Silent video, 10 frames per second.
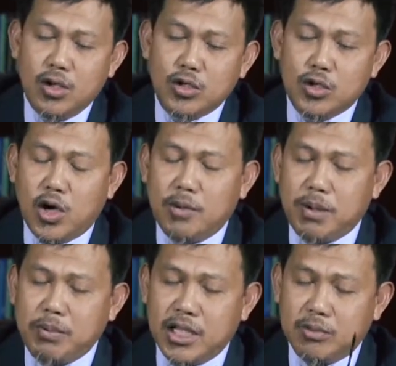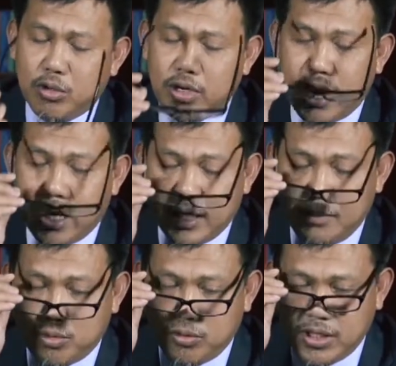So ang pamagat po na
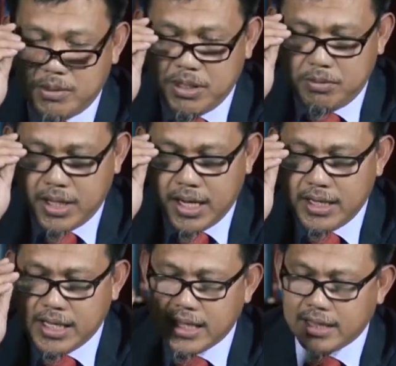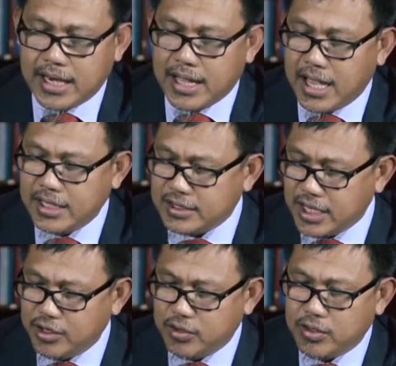aking pong ibibigay na tatalakayin sa
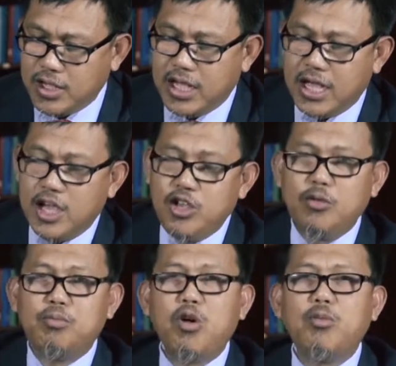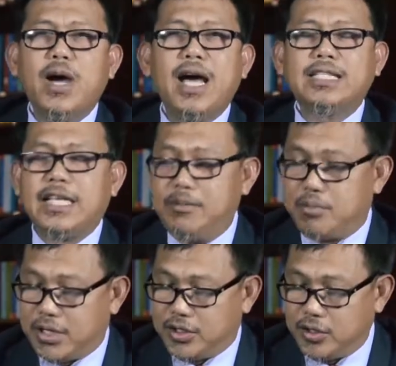inyo, yung pong mga
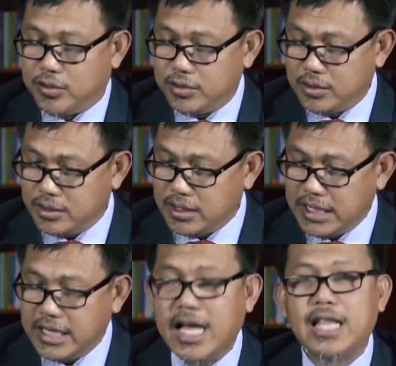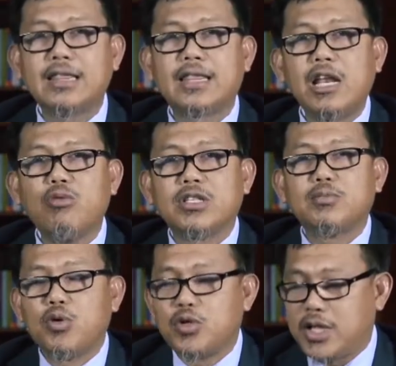selebrasyon na taliwas
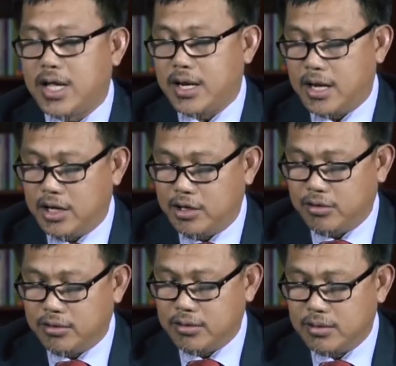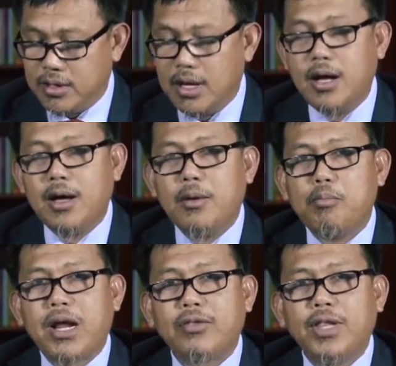po sa relihiyon.
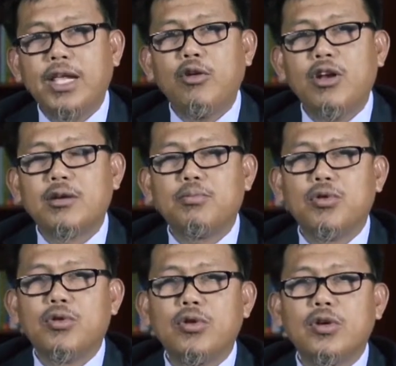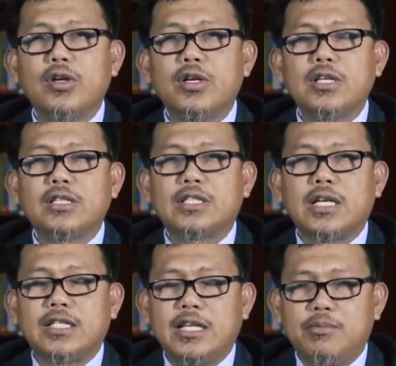Particular po sa
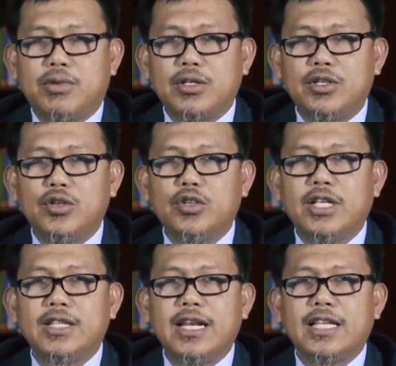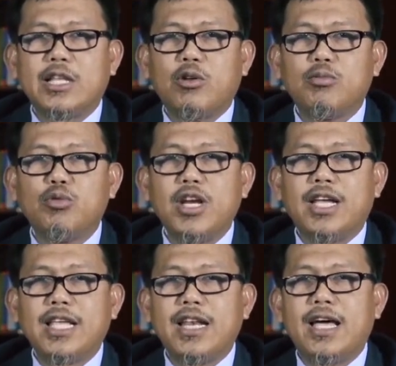selebrasyon ng tinatawag po
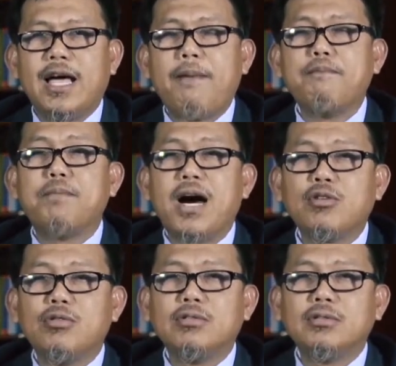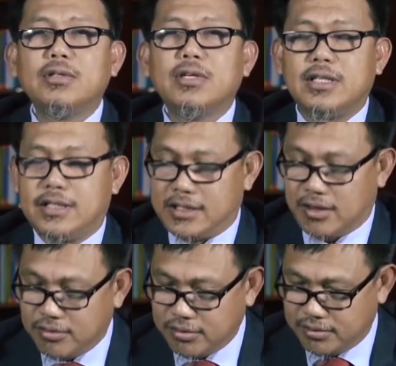natin na bagong
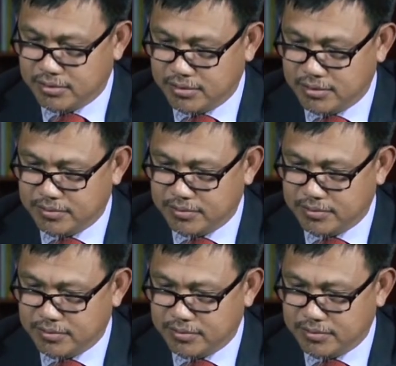taon.